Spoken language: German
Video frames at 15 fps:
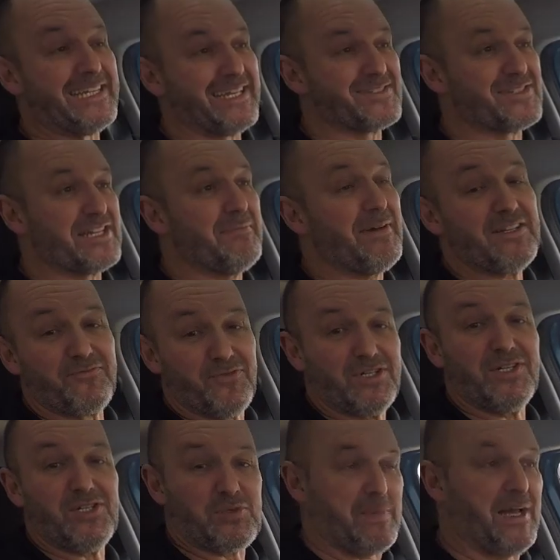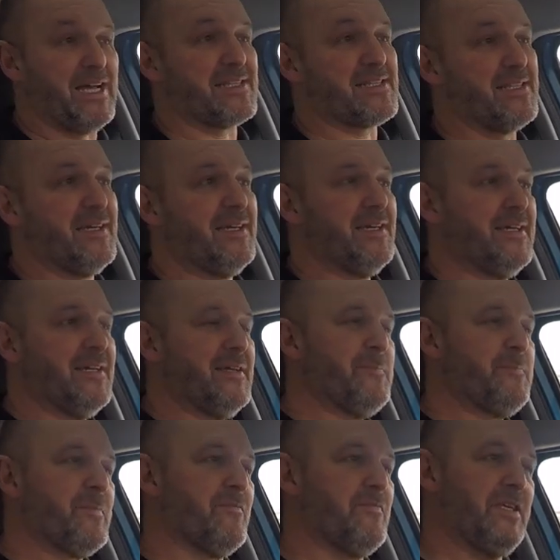Also da macht wirklich Spaß.
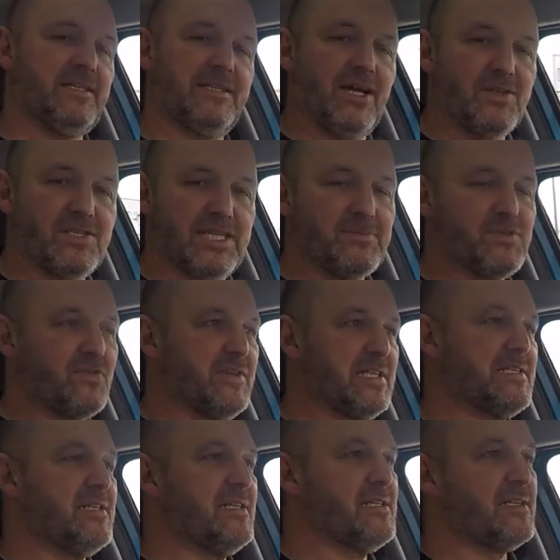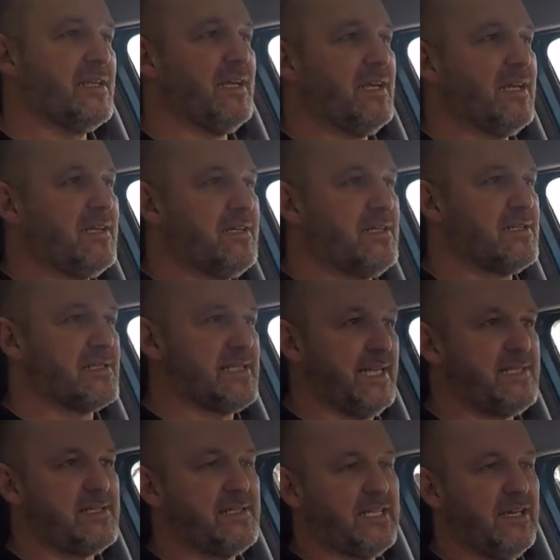Wichtig außerdem zu wissen ist, diese
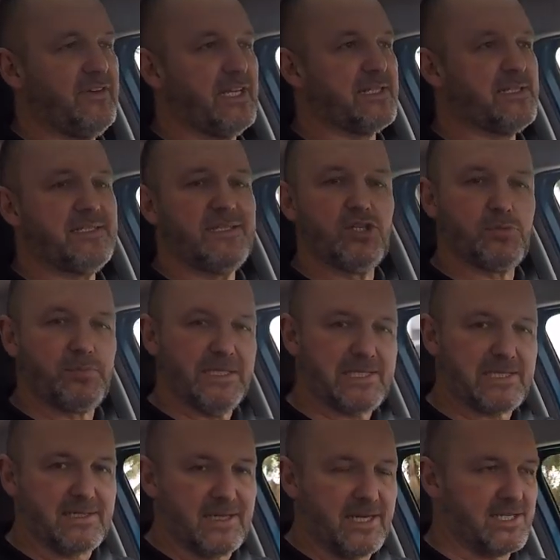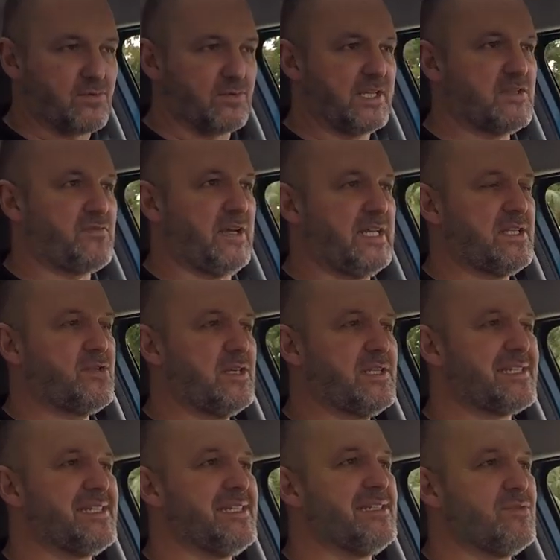60 kW, das ist die Spitzenleistung des Fahrzeugs.
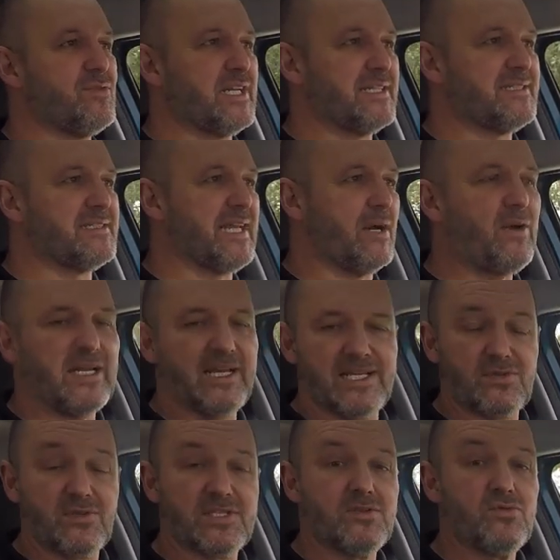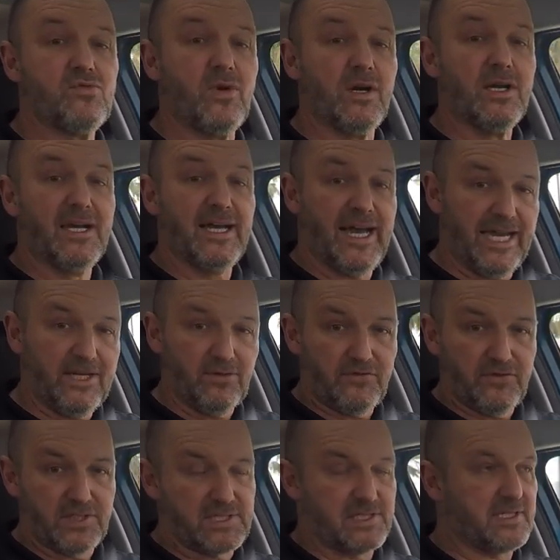Die sogenannte Dauerleistung sind nur
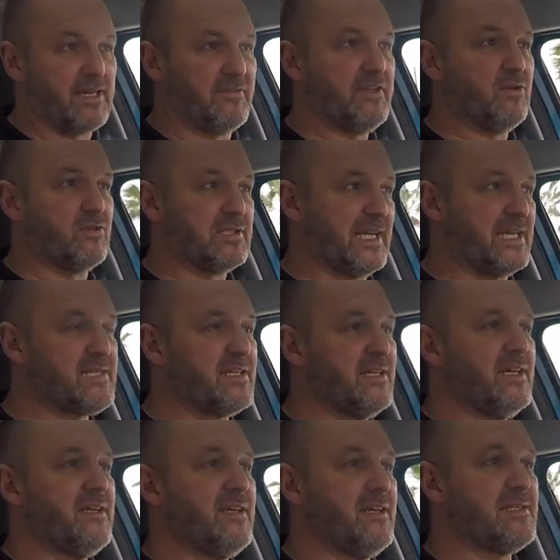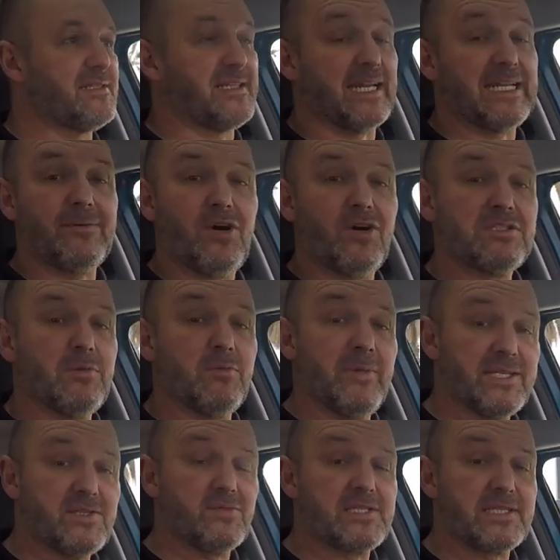41 kW und das ist dann aber auch die
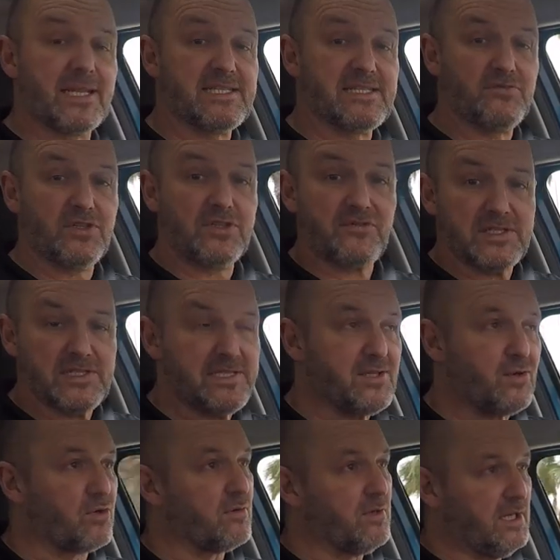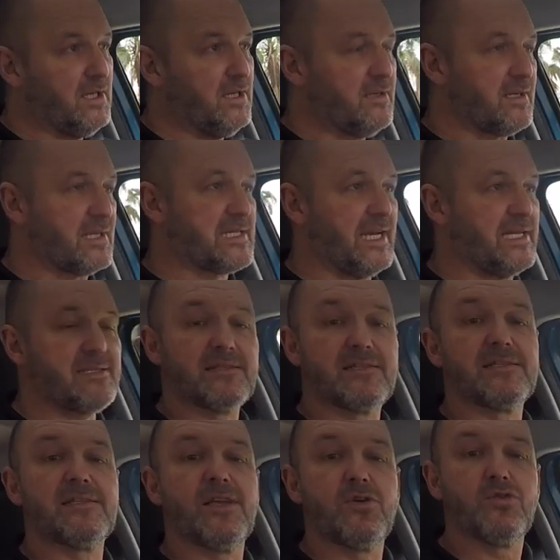Bemessungsgrenze für die Versicherung. Das heißt, es
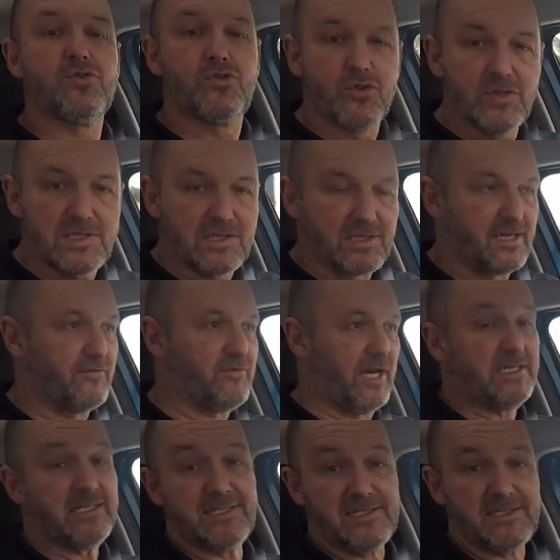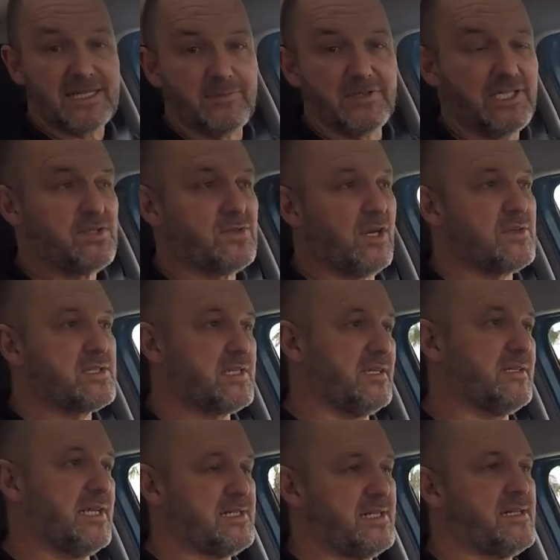ist günstiger. Für alle, die sich damit nicht so auskennen,
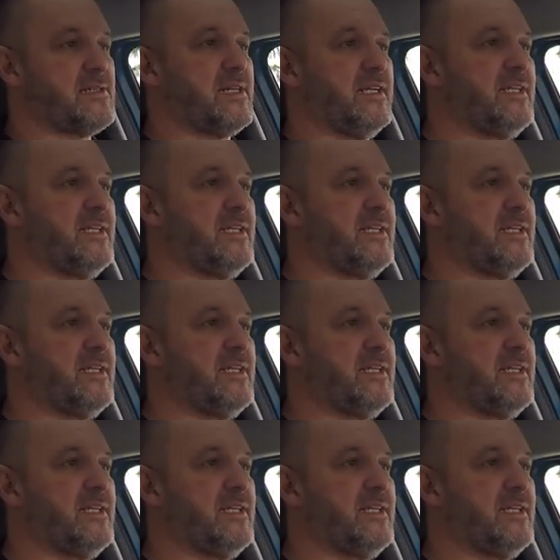das als kleinen